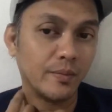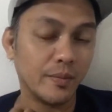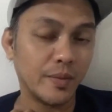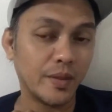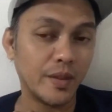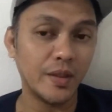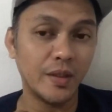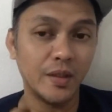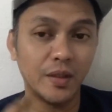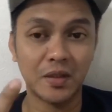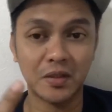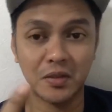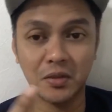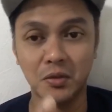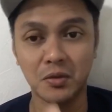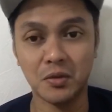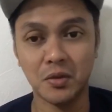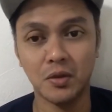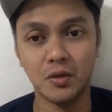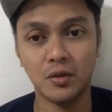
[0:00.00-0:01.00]
naging
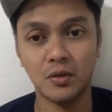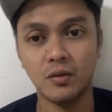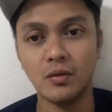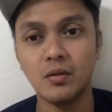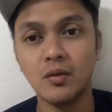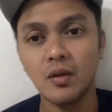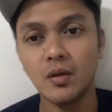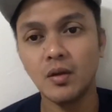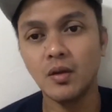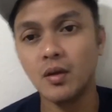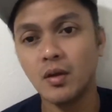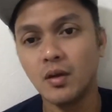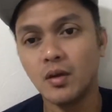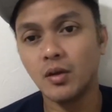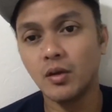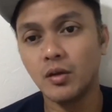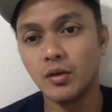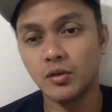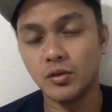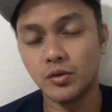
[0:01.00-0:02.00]
result nito?
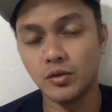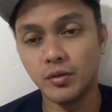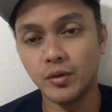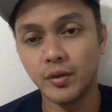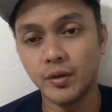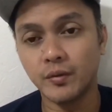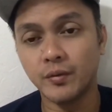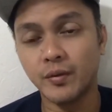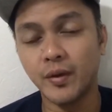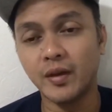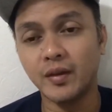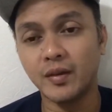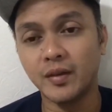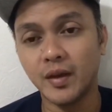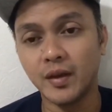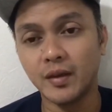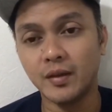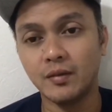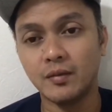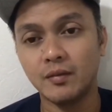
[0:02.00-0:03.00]
during fight
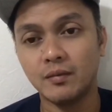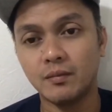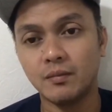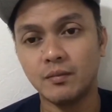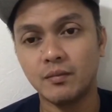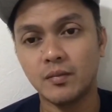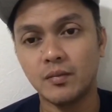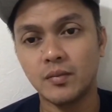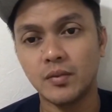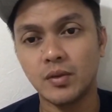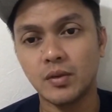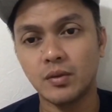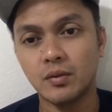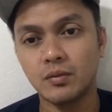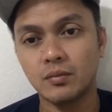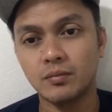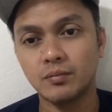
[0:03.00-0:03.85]
night. So,